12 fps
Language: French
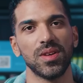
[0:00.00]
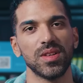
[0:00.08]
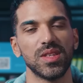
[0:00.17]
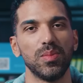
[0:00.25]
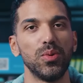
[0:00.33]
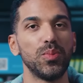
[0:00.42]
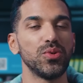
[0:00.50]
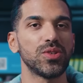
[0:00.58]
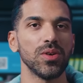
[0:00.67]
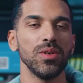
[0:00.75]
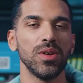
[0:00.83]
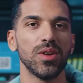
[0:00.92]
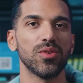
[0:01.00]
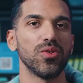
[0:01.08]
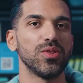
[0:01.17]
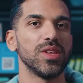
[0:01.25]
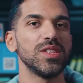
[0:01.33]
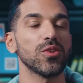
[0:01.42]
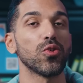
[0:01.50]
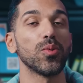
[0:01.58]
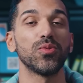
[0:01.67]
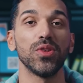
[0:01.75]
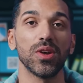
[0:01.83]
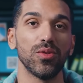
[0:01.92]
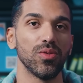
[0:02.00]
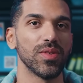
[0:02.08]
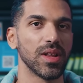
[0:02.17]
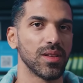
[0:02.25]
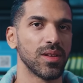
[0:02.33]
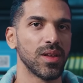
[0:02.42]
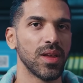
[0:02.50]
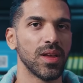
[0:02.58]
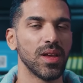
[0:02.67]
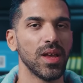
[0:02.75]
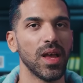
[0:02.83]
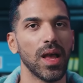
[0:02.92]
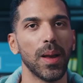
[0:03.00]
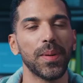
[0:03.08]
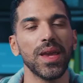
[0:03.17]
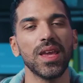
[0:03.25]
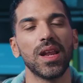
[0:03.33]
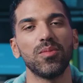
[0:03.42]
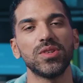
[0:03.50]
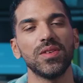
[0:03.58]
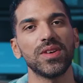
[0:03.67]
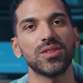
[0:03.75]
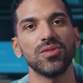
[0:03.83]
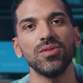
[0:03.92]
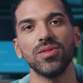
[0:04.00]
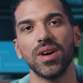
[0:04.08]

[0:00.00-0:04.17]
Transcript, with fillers: C'est plus puissant que le désir d'en obtenir une nouvelle. Après, il y a la motivation